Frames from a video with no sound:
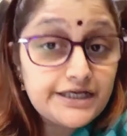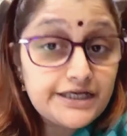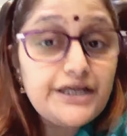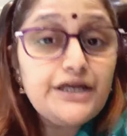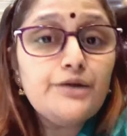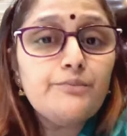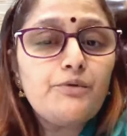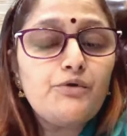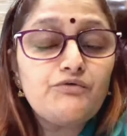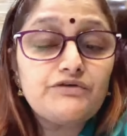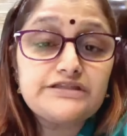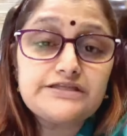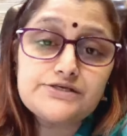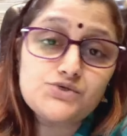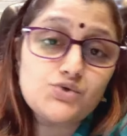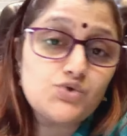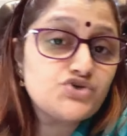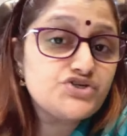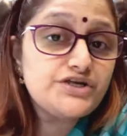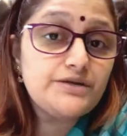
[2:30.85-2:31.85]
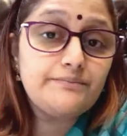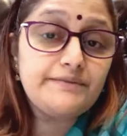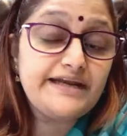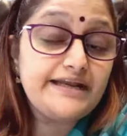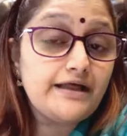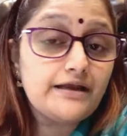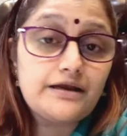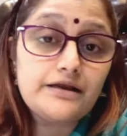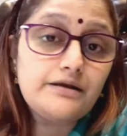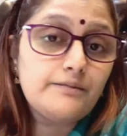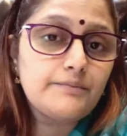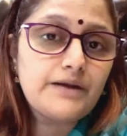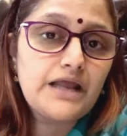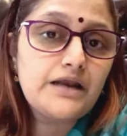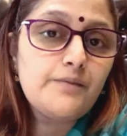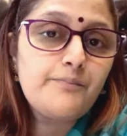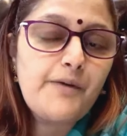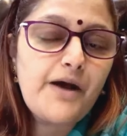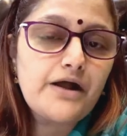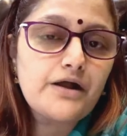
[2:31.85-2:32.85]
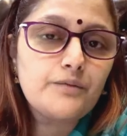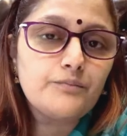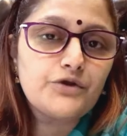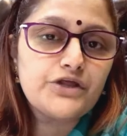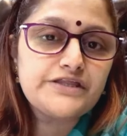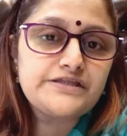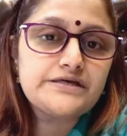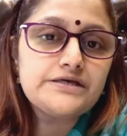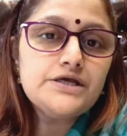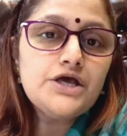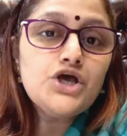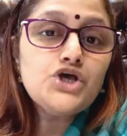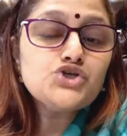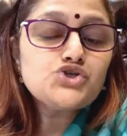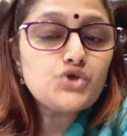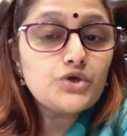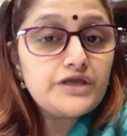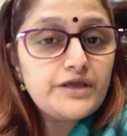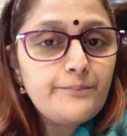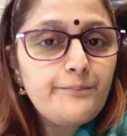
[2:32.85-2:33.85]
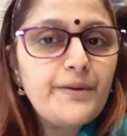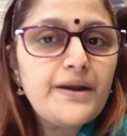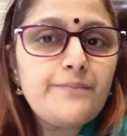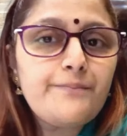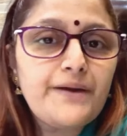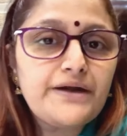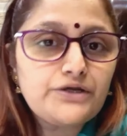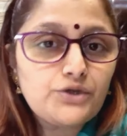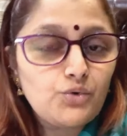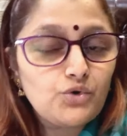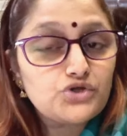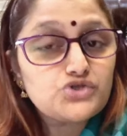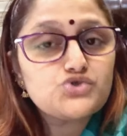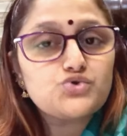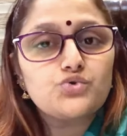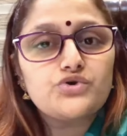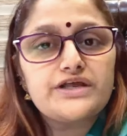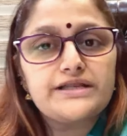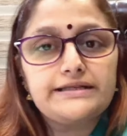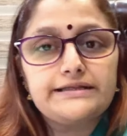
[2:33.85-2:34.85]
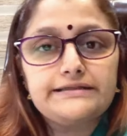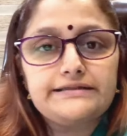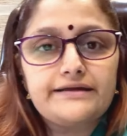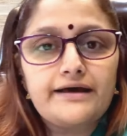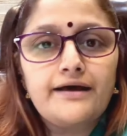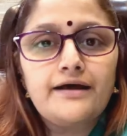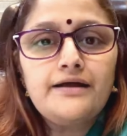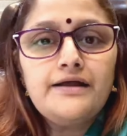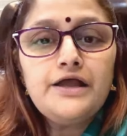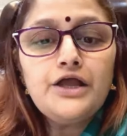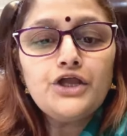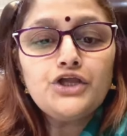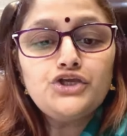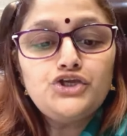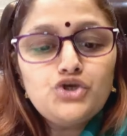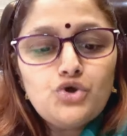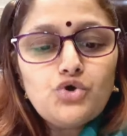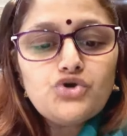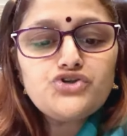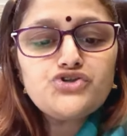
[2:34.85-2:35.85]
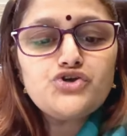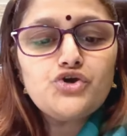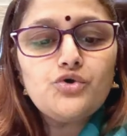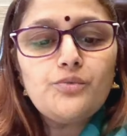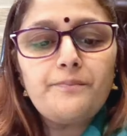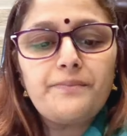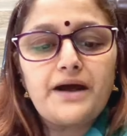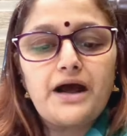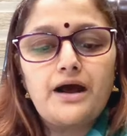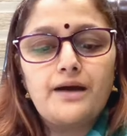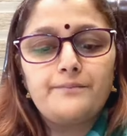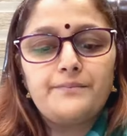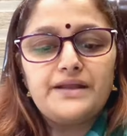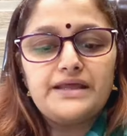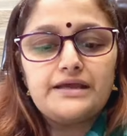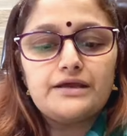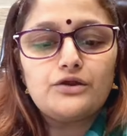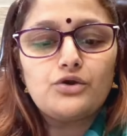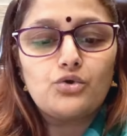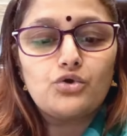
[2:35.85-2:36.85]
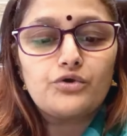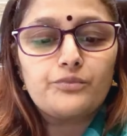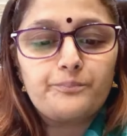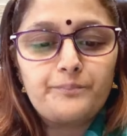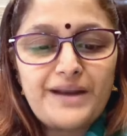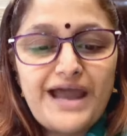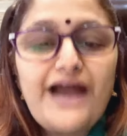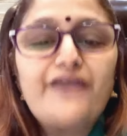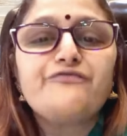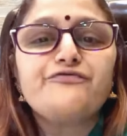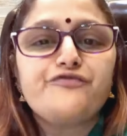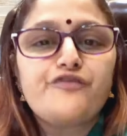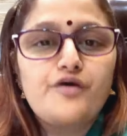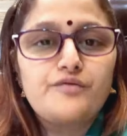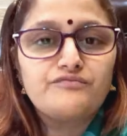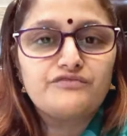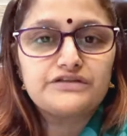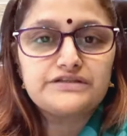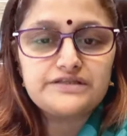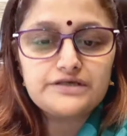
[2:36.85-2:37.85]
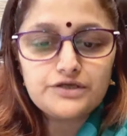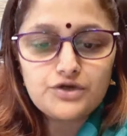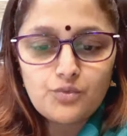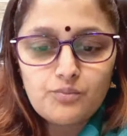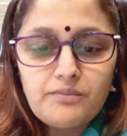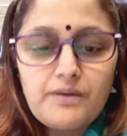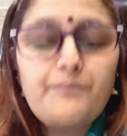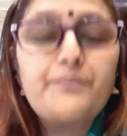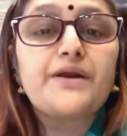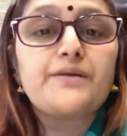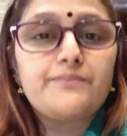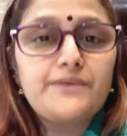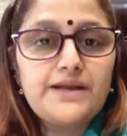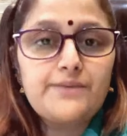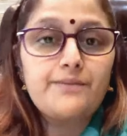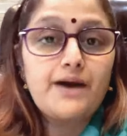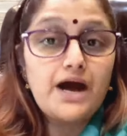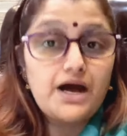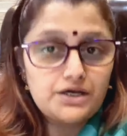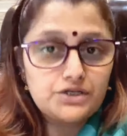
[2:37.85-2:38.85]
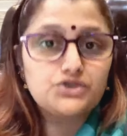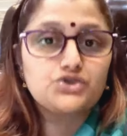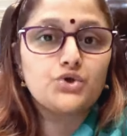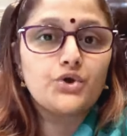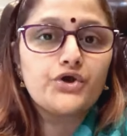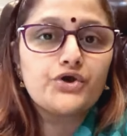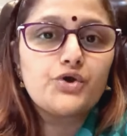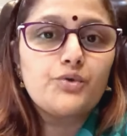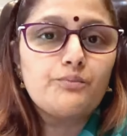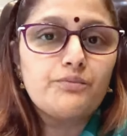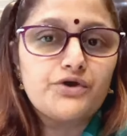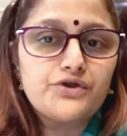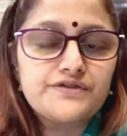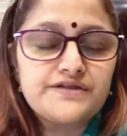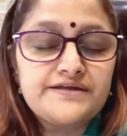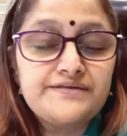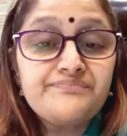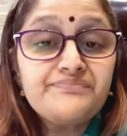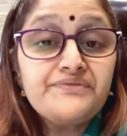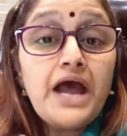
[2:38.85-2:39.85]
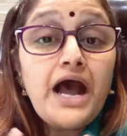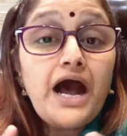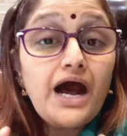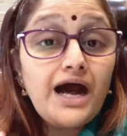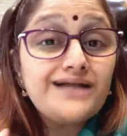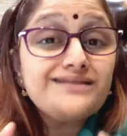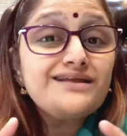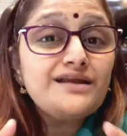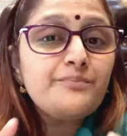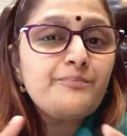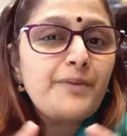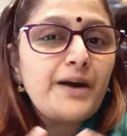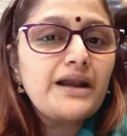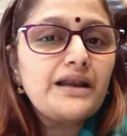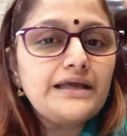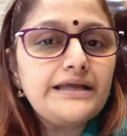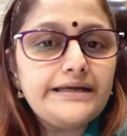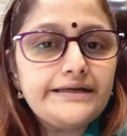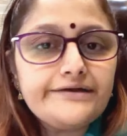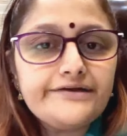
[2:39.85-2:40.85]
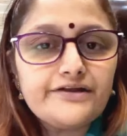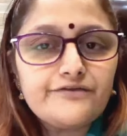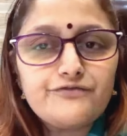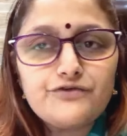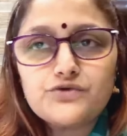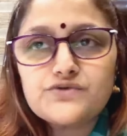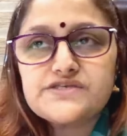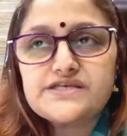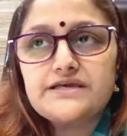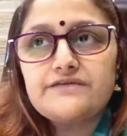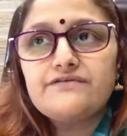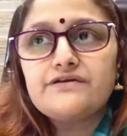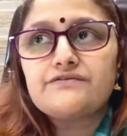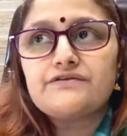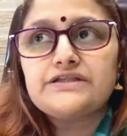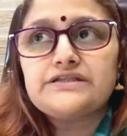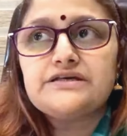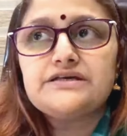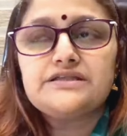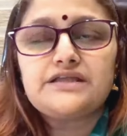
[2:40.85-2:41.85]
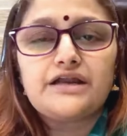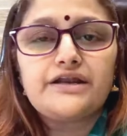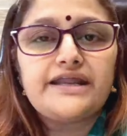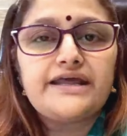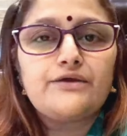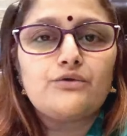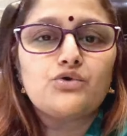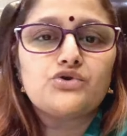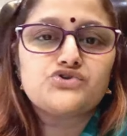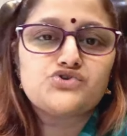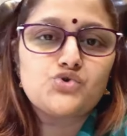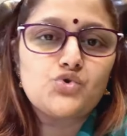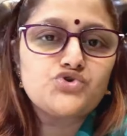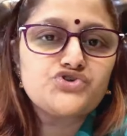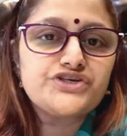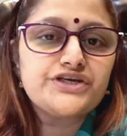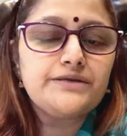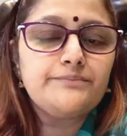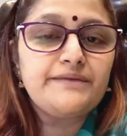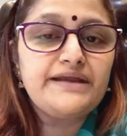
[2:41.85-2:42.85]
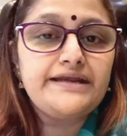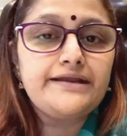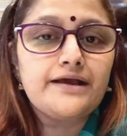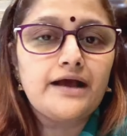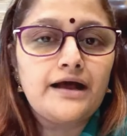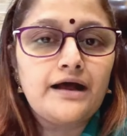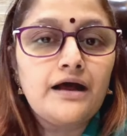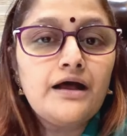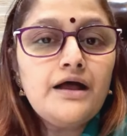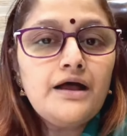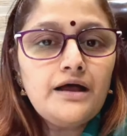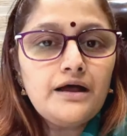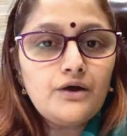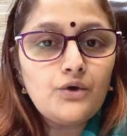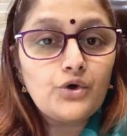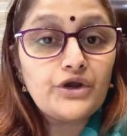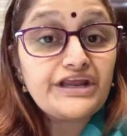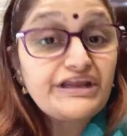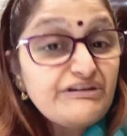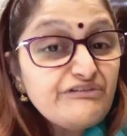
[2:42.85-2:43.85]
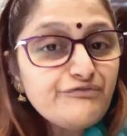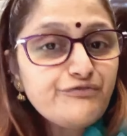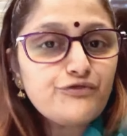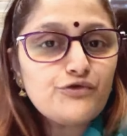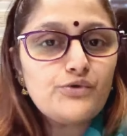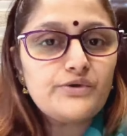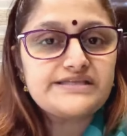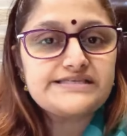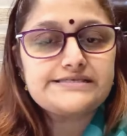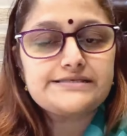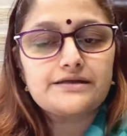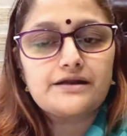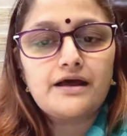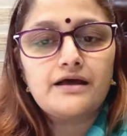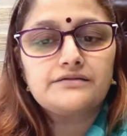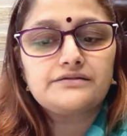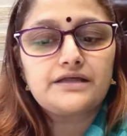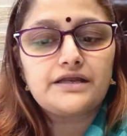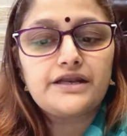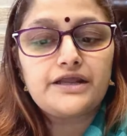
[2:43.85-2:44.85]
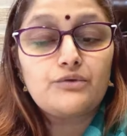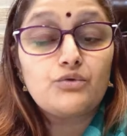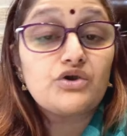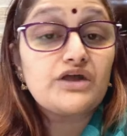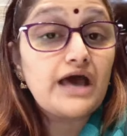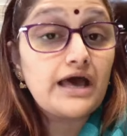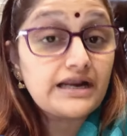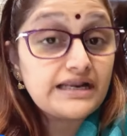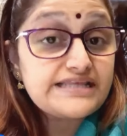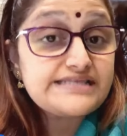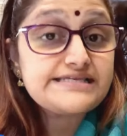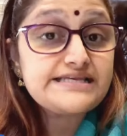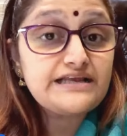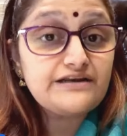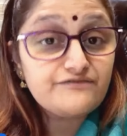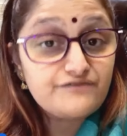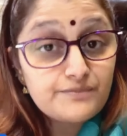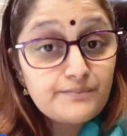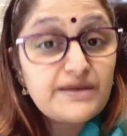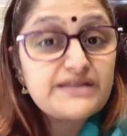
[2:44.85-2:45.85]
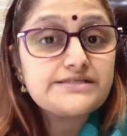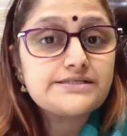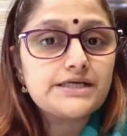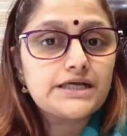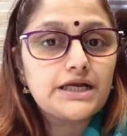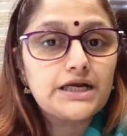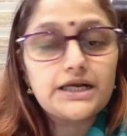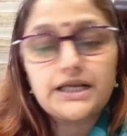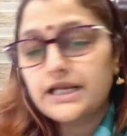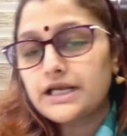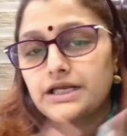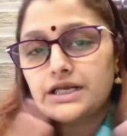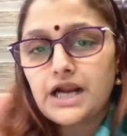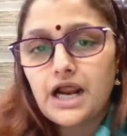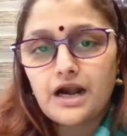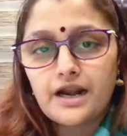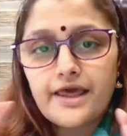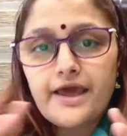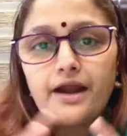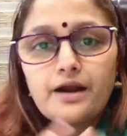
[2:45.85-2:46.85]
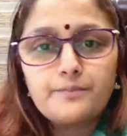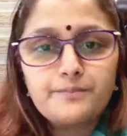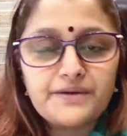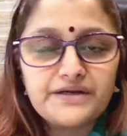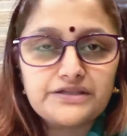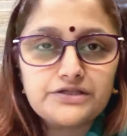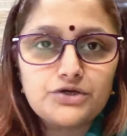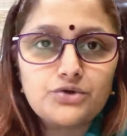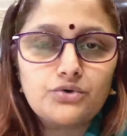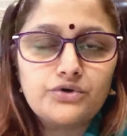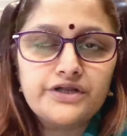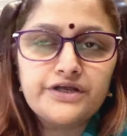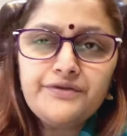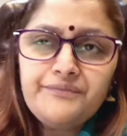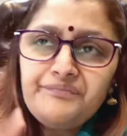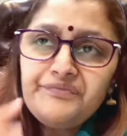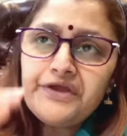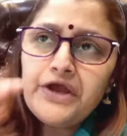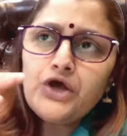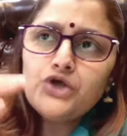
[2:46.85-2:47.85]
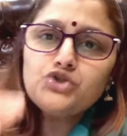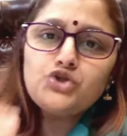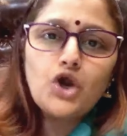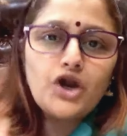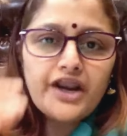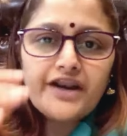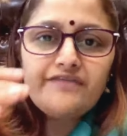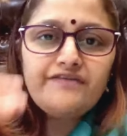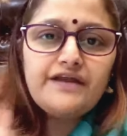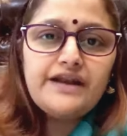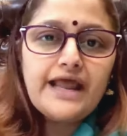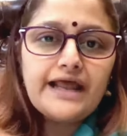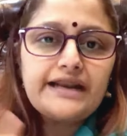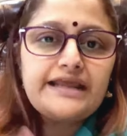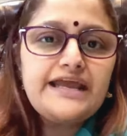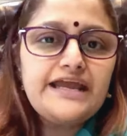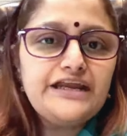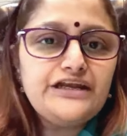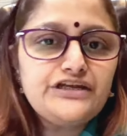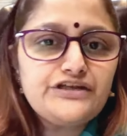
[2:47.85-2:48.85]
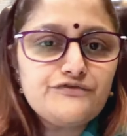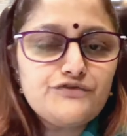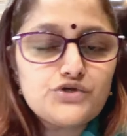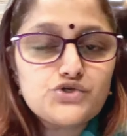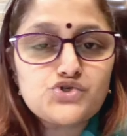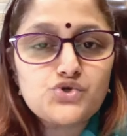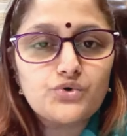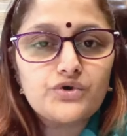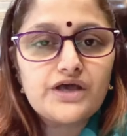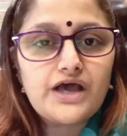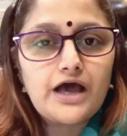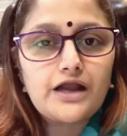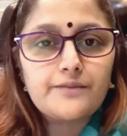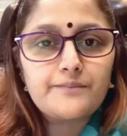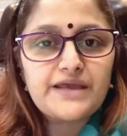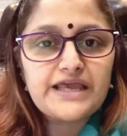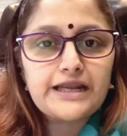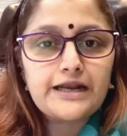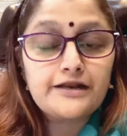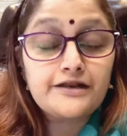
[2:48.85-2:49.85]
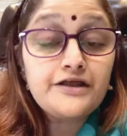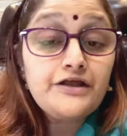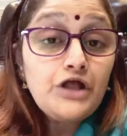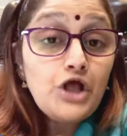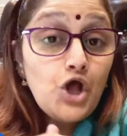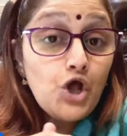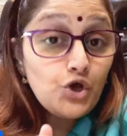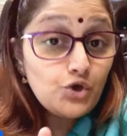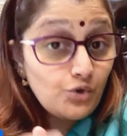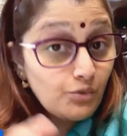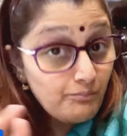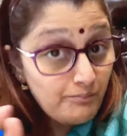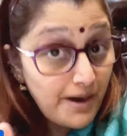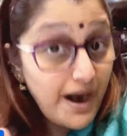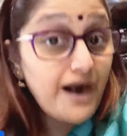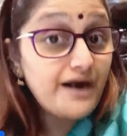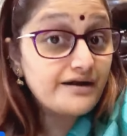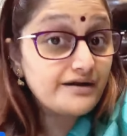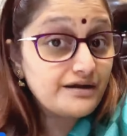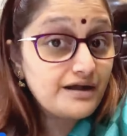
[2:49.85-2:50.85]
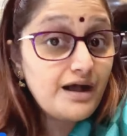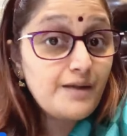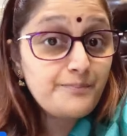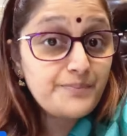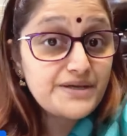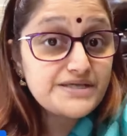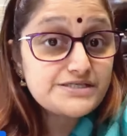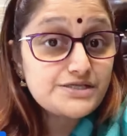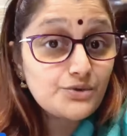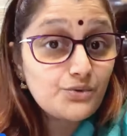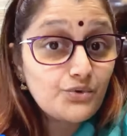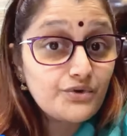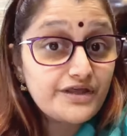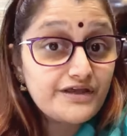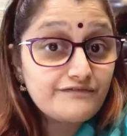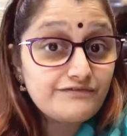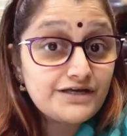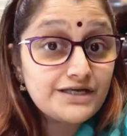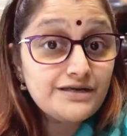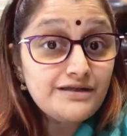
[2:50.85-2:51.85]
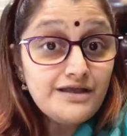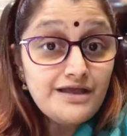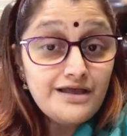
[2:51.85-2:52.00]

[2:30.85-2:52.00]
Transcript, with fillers: இன்னமும் வந்து சோசியல் மீடியால நம்மளால பார்க்க முடியுது ஸோ இப்படிப்பட்ட ஒரு சூழலில் தான் யூடியூப் அப்படிங்கிற ஒரு பிளாட்ஃபார்ம் வந்து ரொம்ப பிரபலமாக தொடங்கும் பொழுது அதில் பல இன்டர்வியூஸ் இவர் வந்து தன்னை ஒரு சோசியல் மீடியா ஒரு இன்ஃப்ளூயன்சரா தன்னை ஒரு அரசியல் விமர்சகர் என்று அடையாளப்படுத்தி கொண்டு தொடர்ந்து நிறைய இன்டர்வியூஸ் கொடுக்க ஆரம்பிக்கிறாரு ரொம்ப அழகா பேசக்கூடியவர்